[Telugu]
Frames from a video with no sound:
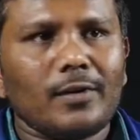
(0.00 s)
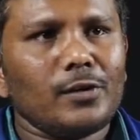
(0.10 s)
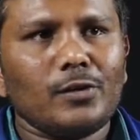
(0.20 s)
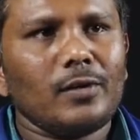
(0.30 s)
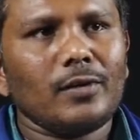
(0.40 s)

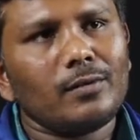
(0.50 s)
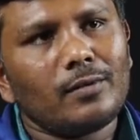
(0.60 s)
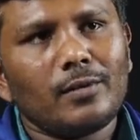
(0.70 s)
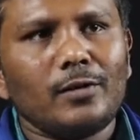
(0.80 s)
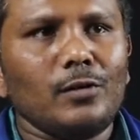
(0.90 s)
రిచ్ లేదు
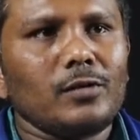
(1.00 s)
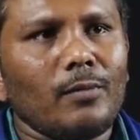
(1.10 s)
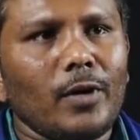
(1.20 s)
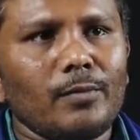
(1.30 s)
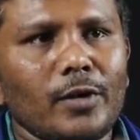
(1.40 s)
ఏదో
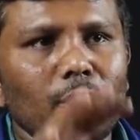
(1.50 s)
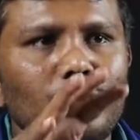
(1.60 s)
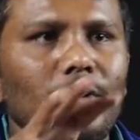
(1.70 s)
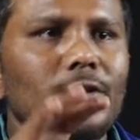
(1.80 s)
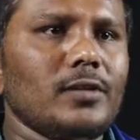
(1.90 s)
సమానంగా
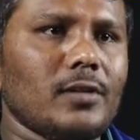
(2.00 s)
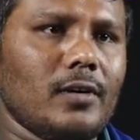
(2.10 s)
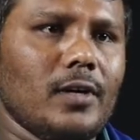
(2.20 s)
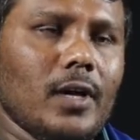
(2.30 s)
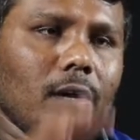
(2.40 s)
చదువు
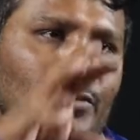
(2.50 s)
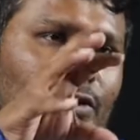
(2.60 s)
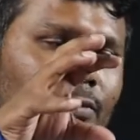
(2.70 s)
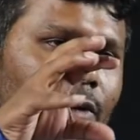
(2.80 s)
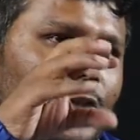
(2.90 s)
అందించాలి
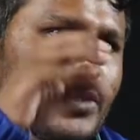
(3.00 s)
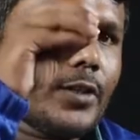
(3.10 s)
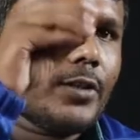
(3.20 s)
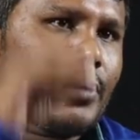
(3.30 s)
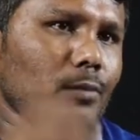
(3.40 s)
ముఖ్యంగా
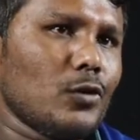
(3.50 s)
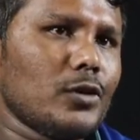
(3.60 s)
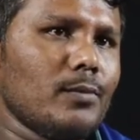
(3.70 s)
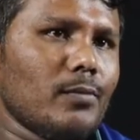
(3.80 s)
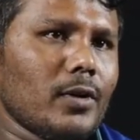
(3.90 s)
ఎడ్యుకేషన్
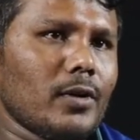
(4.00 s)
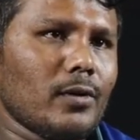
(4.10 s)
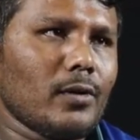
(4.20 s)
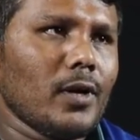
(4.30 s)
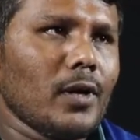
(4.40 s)
మోస్ట్
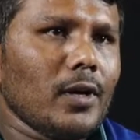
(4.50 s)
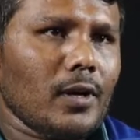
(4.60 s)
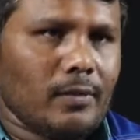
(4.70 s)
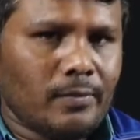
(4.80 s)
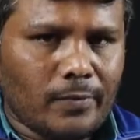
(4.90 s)
ఇంపార్టెంట్
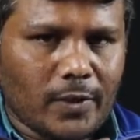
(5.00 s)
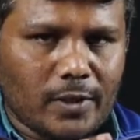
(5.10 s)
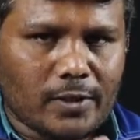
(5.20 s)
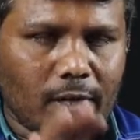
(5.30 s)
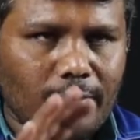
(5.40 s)

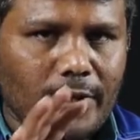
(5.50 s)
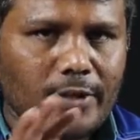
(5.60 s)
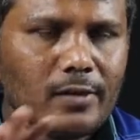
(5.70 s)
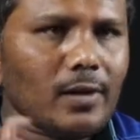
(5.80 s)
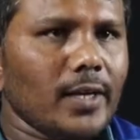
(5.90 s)

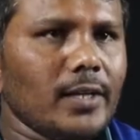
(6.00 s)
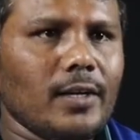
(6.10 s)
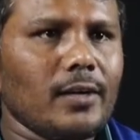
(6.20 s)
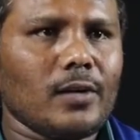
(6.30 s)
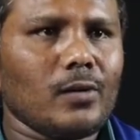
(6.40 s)
రిజర్వేషన్
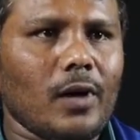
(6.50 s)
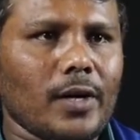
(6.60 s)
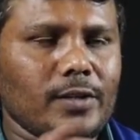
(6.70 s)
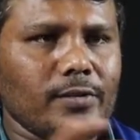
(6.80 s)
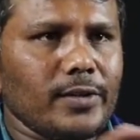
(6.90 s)
అనేది అంటారు ఆ
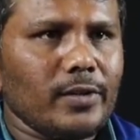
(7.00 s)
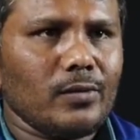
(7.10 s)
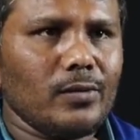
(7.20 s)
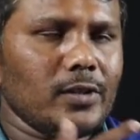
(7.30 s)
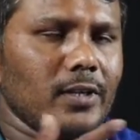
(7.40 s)
రిజర్వేషన్
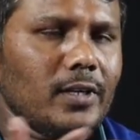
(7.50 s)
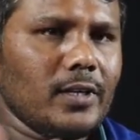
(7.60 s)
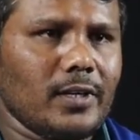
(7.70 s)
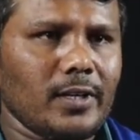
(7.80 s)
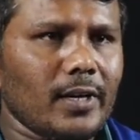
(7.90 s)
గురించి
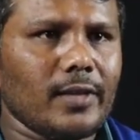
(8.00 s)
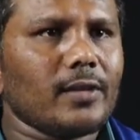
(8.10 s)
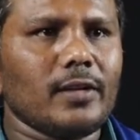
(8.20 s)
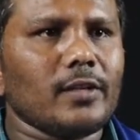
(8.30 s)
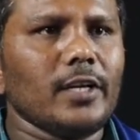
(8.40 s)
నాకు
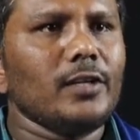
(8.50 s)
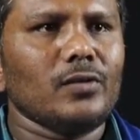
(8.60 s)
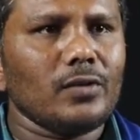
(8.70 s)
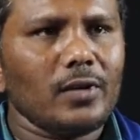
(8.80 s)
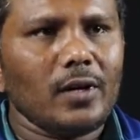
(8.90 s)
అంతగా
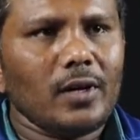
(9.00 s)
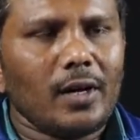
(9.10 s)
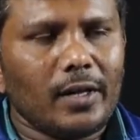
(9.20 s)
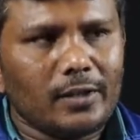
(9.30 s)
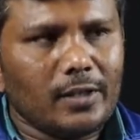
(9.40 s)
తెలియదు
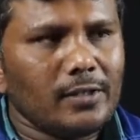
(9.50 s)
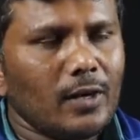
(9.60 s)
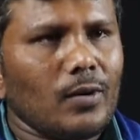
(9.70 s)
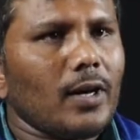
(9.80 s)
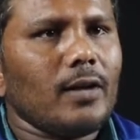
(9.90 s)
అది
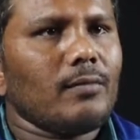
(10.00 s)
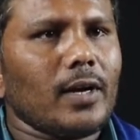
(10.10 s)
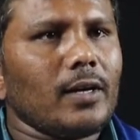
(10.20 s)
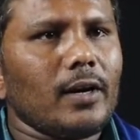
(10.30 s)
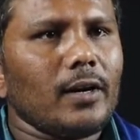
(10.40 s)
తెలిసినా కూడా నేను
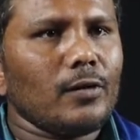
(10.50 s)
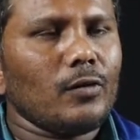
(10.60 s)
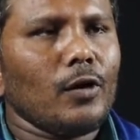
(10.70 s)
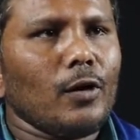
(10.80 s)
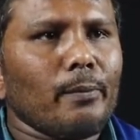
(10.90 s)
మాట్లాడలేను
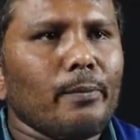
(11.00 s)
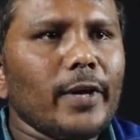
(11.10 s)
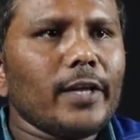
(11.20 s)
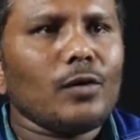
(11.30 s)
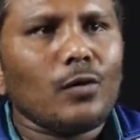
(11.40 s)

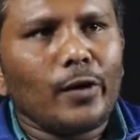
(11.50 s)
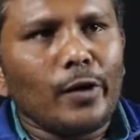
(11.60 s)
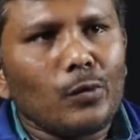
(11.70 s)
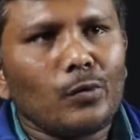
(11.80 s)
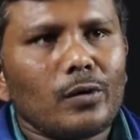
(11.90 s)
పేదవాడు
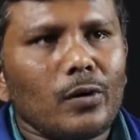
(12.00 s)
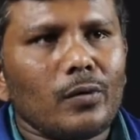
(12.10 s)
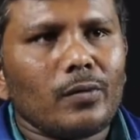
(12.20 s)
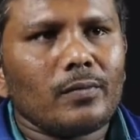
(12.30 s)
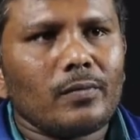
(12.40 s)
ఎవడుంటాడో